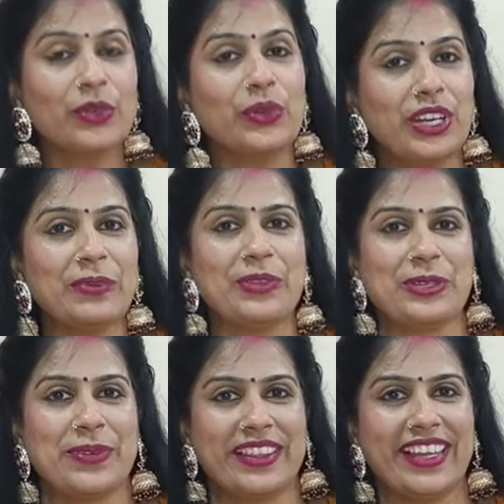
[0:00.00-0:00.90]
उन्होंने
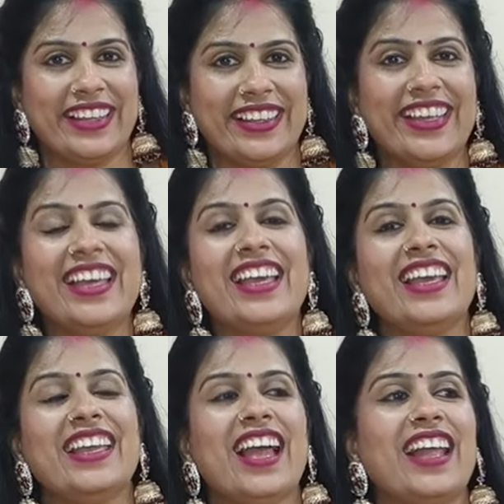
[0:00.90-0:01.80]
मुझे बताई थी
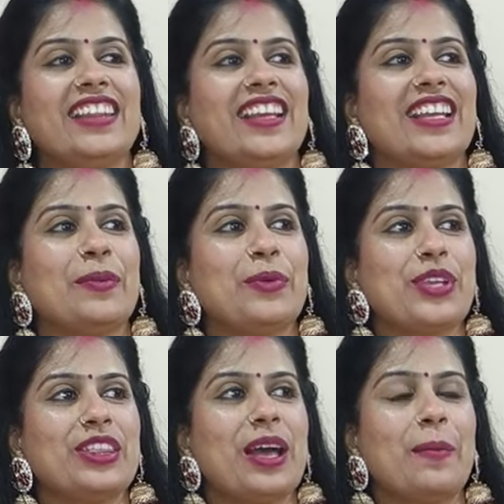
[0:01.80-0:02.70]
यहाँ तक कि
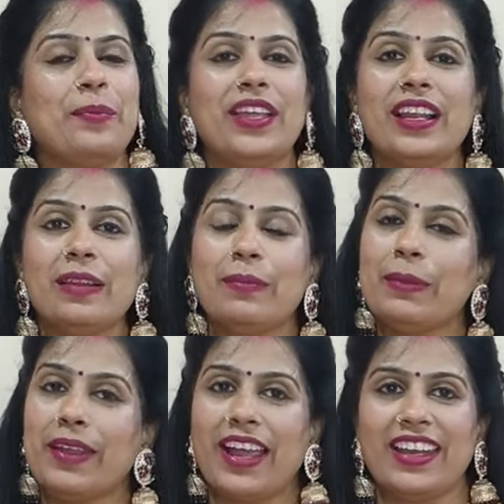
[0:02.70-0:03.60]
मुझे थंबनेल
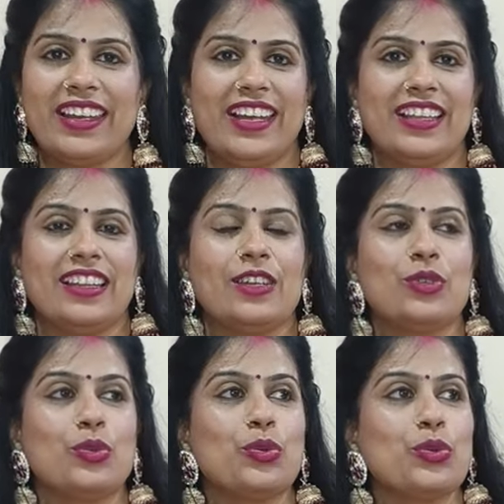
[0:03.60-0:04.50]
भी बनाने नहीं आता था
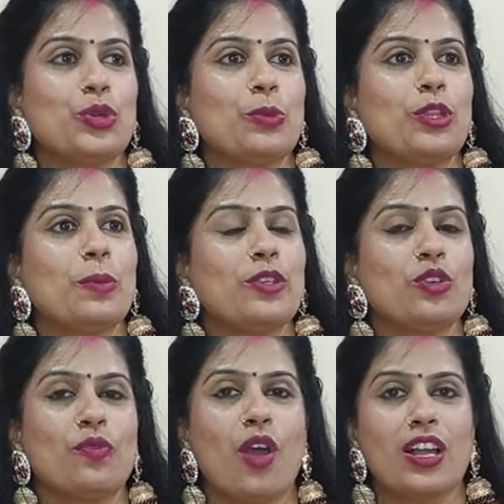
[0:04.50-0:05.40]
शुरू शुरू में तो मैं
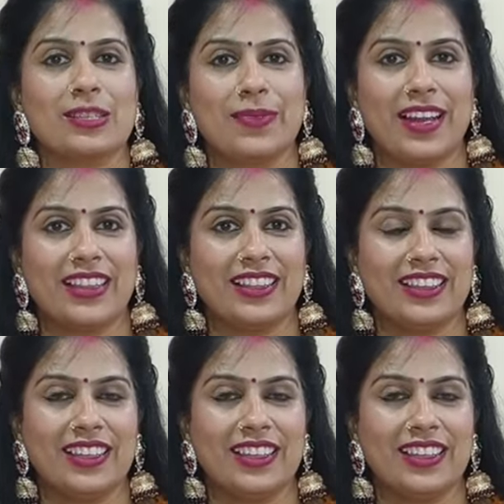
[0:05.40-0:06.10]
जो ब्लॉग्स बनाती